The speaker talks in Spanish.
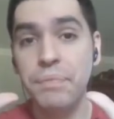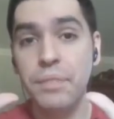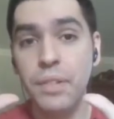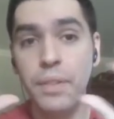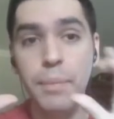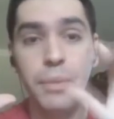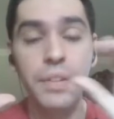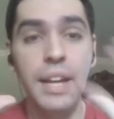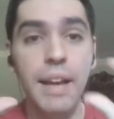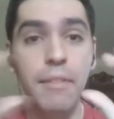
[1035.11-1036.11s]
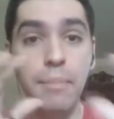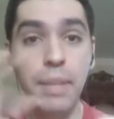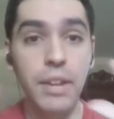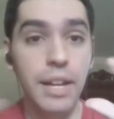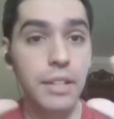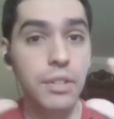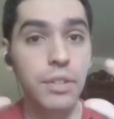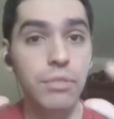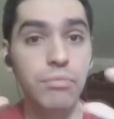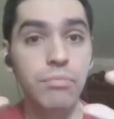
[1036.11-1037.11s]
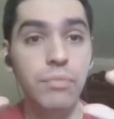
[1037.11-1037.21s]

Donde pondría vídeos aleatorios